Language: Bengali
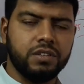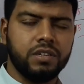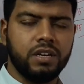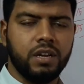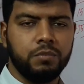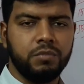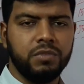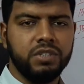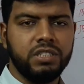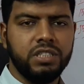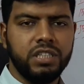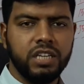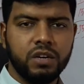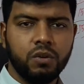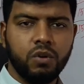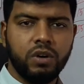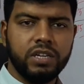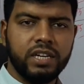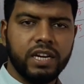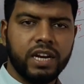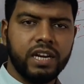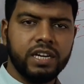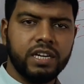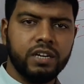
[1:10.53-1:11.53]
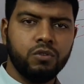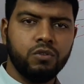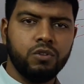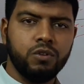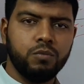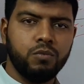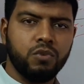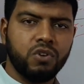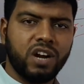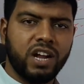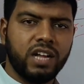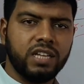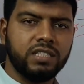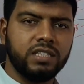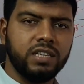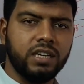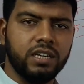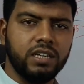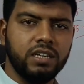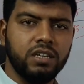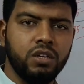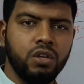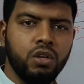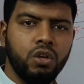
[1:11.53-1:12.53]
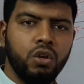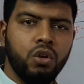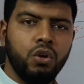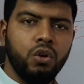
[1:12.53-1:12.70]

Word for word: এসেট্রা আপনি যে কয়টা ক্যাটাগরির উপর কাজ জানেন